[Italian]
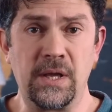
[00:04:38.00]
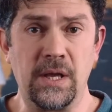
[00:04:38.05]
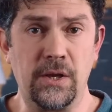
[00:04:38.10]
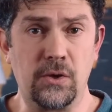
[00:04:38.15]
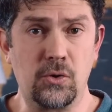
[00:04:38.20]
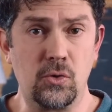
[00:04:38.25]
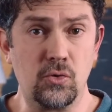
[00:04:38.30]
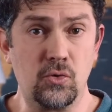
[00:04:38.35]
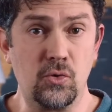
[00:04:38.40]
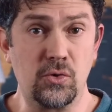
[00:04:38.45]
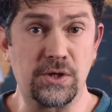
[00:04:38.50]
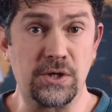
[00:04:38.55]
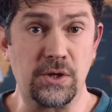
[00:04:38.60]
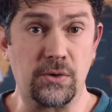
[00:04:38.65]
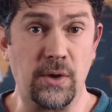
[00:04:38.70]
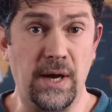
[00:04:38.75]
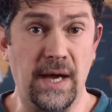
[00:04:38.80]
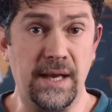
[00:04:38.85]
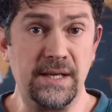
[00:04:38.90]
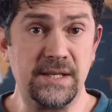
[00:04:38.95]
che li
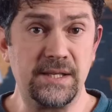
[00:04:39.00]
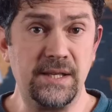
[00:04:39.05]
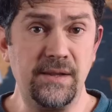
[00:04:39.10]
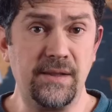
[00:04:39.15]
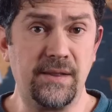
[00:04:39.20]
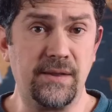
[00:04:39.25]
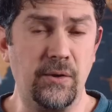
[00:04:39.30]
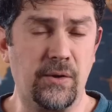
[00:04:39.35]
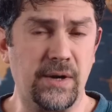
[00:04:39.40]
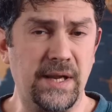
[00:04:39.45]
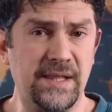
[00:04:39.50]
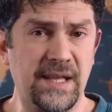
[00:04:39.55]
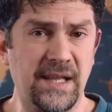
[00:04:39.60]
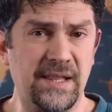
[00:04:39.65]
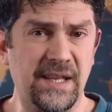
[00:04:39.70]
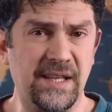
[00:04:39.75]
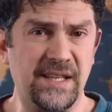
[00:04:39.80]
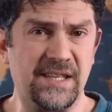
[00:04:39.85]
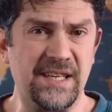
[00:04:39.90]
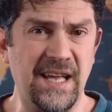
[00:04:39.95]
condussero all'estinzione in
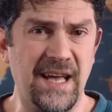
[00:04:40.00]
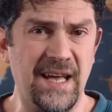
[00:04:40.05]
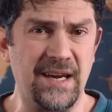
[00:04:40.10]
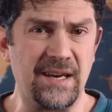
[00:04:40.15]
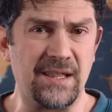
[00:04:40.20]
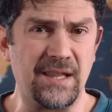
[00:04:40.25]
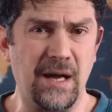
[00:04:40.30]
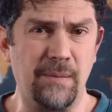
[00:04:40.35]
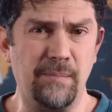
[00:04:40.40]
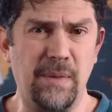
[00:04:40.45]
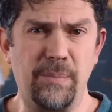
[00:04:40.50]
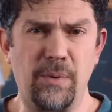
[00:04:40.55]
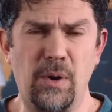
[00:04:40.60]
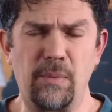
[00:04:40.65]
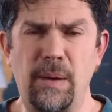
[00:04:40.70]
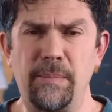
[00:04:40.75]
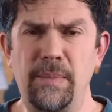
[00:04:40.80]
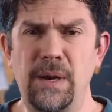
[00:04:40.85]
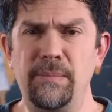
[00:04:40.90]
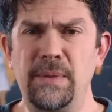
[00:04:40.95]
data incerta, ma
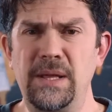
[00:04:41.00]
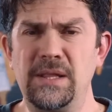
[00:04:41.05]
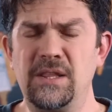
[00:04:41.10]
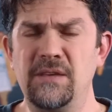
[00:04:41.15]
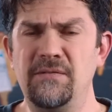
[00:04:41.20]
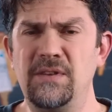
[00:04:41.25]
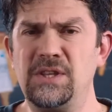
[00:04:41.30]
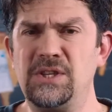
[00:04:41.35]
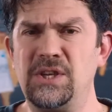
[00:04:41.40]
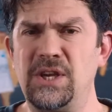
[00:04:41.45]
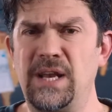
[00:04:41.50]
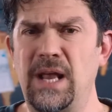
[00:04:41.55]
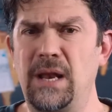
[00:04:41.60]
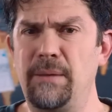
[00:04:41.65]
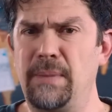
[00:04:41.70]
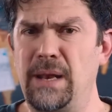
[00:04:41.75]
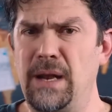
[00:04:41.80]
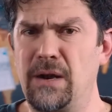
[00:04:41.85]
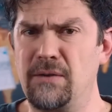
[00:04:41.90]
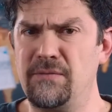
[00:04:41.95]
probabilmente vicina
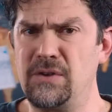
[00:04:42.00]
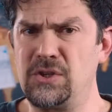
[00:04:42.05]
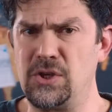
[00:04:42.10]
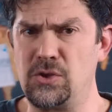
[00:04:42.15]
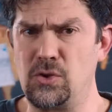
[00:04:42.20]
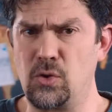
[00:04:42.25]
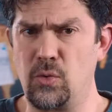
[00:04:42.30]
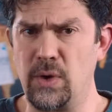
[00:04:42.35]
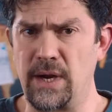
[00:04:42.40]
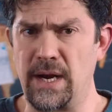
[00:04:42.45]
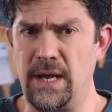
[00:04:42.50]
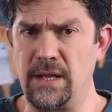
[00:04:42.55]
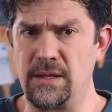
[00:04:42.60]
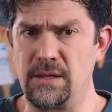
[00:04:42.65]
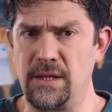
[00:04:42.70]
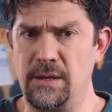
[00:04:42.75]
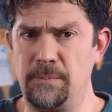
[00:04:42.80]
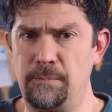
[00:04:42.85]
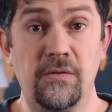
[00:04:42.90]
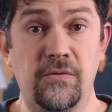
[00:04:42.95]
al
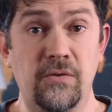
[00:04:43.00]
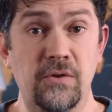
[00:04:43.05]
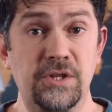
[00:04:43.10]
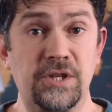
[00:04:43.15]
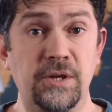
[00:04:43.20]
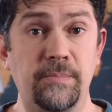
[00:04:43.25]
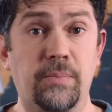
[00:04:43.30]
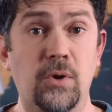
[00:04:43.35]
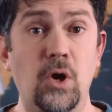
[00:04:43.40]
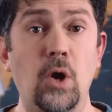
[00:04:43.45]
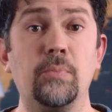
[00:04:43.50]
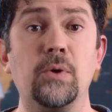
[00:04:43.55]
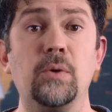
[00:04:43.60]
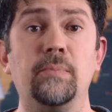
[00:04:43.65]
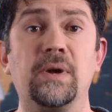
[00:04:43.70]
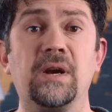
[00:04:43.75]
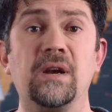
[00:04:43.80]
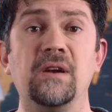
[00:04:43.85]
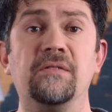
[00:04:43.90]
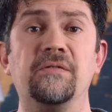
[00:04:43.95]
1940. Forse proprio
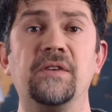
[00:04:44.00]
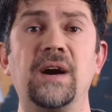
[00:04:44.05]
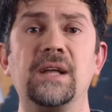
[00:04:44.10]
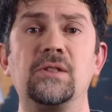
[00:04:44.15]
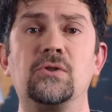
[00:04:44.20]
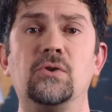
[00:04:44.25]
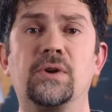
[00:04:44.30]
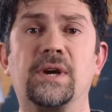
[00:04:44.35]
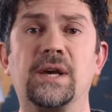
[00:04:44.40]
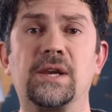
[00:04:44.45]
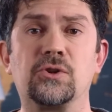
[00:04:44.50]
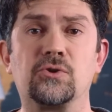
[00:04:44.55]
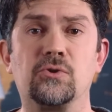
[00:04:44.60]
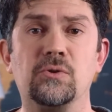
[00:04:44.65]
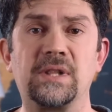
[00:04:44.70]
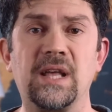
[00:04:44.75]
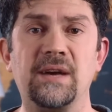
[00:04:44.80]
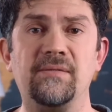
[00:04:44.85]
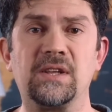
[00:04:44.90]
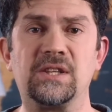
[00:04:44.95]
per il fatto che
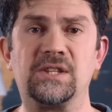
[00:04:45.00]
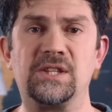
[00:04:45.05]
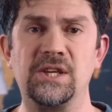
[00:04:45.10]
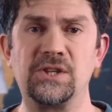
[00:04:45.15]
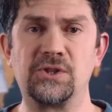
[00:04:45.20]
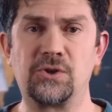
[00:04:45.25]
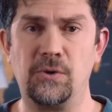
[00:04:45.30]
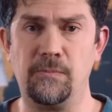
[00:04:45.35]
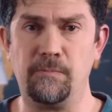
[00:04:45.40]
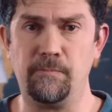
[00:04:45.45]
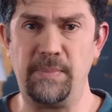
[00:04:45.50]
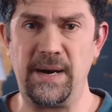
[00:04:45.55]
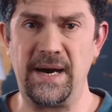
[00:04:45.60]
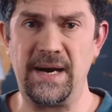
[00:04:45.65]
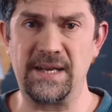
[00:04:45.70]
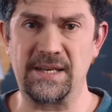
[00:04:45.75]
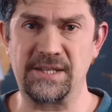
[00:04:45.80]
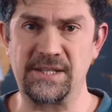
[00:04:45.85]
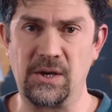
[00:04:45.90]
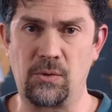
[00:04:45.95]
risultava già
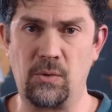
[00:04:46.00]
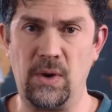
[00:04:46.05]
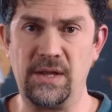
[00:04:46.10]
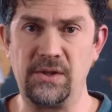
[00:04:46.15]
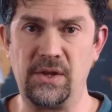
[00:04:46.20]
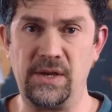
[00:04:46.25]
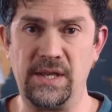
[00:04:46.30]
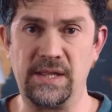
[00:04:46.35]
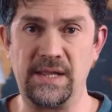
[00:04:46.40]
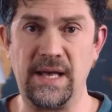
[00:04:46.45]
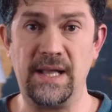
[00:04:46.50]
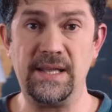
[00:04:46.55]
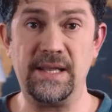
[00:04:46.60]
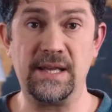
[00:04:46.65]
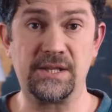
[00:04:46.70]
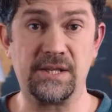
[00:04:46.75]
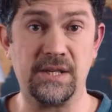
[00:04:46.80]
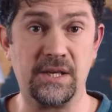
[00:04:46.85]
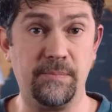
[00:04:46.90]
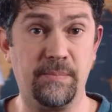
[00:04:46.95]
scomparsa quando in
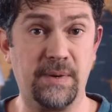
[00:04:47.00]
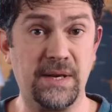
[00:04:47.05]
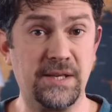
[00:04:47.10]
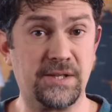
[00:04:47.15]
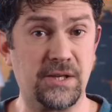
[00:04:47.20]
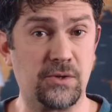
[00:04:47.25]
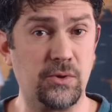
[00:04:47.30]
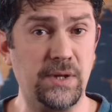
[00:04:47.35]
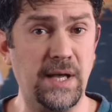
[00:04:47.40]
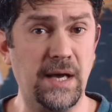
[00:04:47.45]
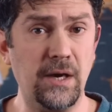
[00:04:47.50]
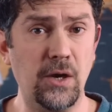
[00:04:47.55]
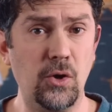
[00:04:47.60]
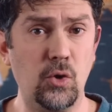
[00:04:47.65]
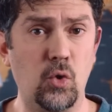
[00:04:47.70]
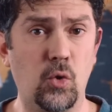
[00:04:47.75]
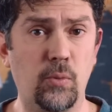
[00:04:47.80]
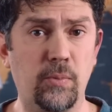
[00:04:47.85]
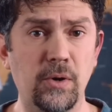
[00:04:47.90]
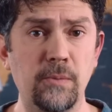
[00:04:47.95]
Italia si riprese a studiare il
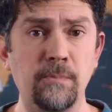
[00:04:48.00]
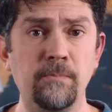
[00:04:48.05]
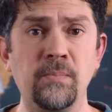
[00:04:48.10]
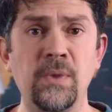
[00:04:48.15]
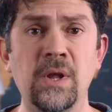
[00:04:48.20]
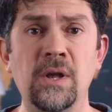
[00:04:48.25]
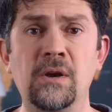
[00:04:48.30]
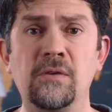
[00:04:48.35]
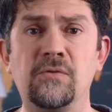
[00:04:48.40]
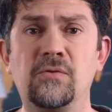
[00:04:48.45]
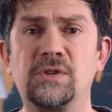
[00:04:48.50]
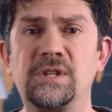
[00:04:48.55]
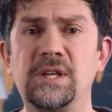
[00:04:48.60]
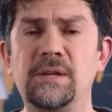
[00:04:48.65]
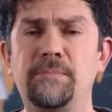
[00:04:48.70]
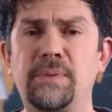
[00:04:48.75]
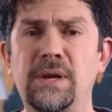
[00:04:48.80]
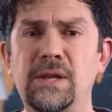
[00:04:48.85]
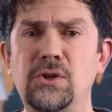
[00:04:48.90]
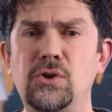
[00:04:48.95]
lupo, fu
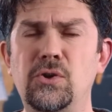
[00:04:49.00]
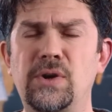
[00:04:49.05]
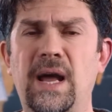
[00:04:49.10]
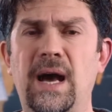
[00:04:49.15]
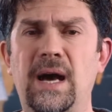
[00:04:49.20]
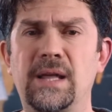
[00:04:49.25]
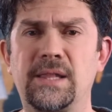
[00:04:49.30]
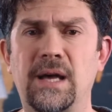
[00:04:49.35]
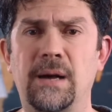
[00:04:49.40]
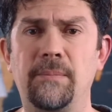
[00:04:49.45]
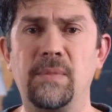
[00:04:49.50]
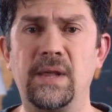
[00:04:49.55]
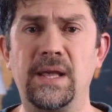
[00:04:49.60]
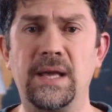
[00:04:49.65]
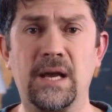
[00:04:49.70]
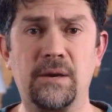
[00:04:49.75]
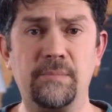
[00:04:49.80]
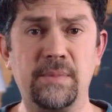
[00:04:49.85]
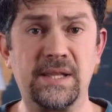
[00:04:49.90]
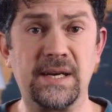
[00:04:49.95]
sempre ignorata e
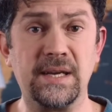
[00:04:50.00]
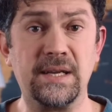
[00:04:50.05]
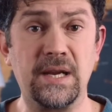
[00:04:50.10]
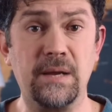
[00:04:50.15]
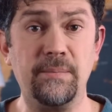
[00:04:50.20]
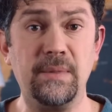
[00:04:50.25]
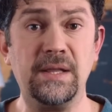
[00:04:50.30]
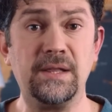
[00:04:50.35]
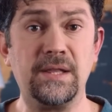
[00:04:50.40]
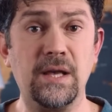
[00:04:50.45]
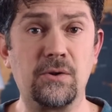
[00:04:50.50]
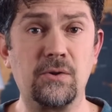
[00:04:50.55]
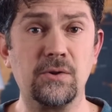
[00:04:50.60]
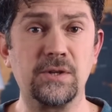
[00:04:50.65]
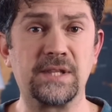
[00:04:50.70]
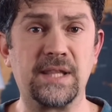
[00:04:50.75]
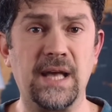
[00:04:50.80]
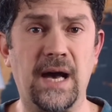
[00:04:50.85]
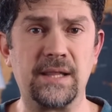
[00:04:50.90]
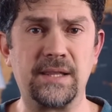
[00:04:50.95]
arbitrariamente
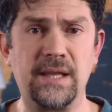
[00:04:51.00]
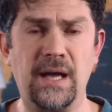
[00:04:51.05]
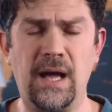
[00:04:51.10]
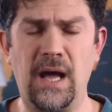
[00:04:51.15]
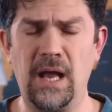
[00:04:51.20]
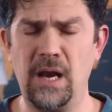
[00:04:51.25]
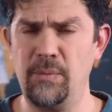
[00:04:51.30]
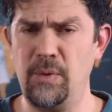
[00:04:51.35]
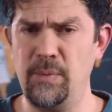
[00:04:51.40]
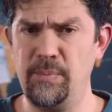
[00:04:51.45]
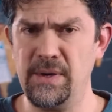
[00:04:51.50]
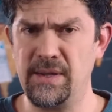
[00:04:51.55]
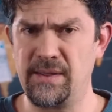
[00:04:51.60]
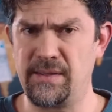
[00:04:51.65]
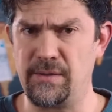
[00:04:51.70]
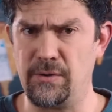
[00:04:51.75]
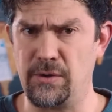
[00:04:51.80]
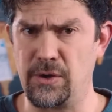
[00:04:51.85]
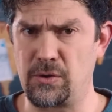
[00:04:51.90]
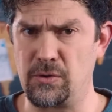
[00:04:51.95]
accostata alla
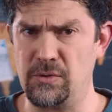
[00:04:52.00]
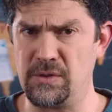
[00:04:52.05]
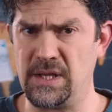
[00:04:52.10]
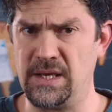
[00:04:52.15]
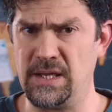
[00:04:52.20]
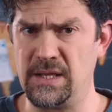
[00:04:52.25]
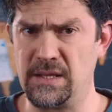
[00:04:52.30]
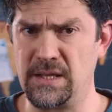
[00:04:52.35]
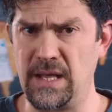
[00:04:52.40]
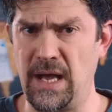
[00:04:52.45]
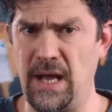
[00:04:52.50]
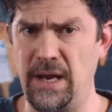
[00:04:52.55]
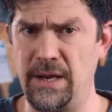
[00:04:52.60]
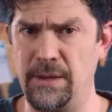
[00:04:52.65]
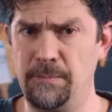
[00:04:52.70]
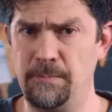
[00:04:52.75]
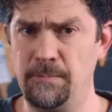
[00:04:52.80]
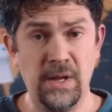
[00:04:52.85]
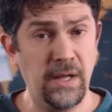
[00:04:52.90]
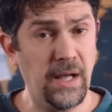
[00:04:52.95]
popolazione
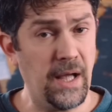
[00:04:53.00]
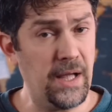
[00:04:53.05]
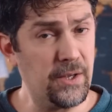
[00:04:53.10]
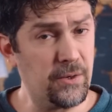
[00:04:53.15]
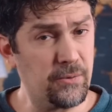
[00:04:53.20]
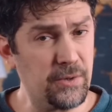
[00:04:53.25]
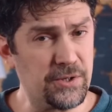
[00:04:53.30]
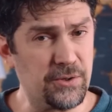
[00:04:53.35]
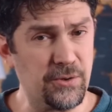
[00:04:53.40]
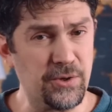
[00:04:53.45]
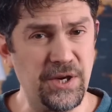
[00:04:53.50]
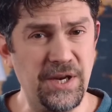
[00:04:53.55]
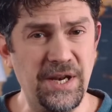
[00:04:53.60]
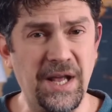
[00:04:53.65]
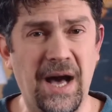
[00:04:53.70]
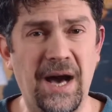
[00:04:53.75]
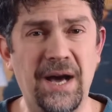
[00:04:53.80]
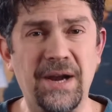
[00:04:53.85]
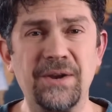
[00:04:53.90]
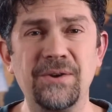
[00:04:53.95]
continentale. È in questo
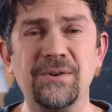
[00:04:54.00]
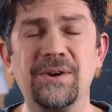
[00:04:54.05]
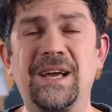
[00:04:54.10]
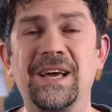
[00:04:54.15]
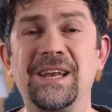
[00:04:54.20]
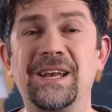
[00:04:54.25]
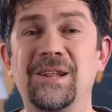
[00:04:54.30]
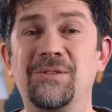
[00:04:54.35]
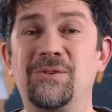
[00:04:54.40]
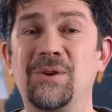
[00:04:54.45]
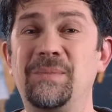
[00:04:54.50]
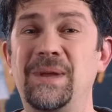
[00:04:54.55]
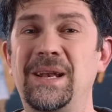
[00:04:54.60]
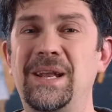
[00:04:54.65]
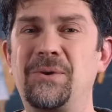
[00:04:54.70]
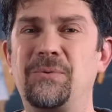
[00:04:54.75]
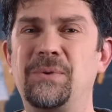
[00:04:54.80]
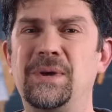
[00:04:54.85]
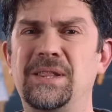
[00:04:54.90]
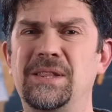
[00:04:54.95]
scenario che nel
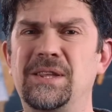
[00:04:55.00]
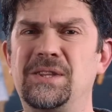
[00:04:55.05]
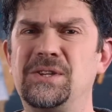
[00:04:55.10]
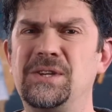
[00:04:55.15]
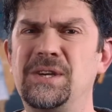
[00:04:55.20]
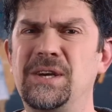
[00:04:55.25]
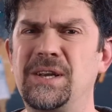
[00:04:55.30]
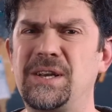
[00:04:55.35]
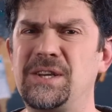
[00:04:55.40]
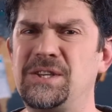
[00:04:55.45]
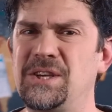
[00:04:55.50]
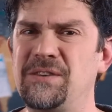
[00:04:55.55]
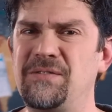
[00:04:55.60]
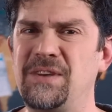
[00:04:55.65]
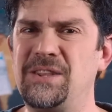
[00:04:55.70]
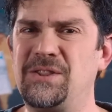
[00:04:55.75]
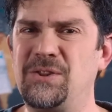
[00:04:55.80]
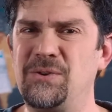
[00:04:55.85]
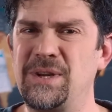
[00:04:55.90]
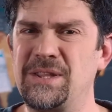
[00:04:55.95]
2015
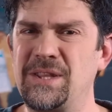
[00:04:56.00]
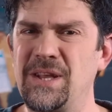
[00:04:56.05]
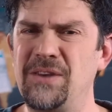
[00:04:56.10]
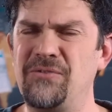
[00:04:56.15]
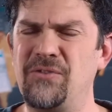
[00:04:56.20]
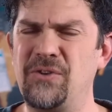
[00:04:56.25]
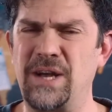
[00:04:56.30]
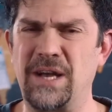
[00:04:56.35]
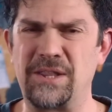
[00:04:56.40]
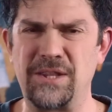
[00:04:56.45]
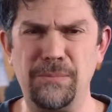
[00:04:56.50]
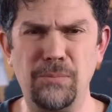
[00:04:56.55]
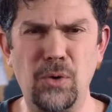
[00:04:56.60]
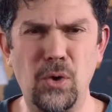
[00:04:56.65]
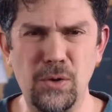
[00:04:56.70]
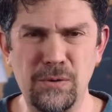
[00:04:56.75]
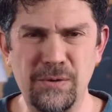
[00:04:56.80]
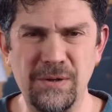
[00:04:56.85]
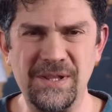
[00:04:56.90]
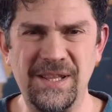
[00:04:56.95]
ricevetti una telefonata
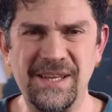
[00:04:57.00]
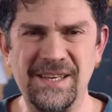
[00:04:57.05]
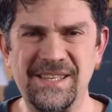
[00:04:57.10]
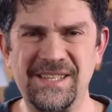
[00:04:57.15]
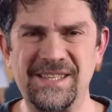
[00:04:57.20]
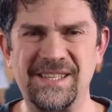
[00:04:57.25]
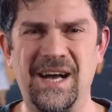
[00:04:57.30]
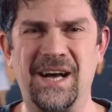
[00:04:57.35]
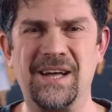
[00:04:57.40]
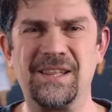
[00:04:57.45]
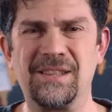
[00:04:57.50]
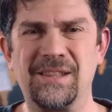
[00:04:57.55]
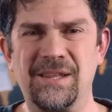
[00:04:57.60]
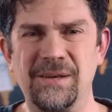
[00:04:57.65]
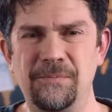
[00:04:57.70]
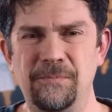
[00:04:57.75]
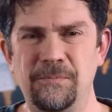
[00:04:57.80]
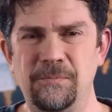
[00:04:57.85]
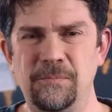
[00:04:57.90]
molto interessante.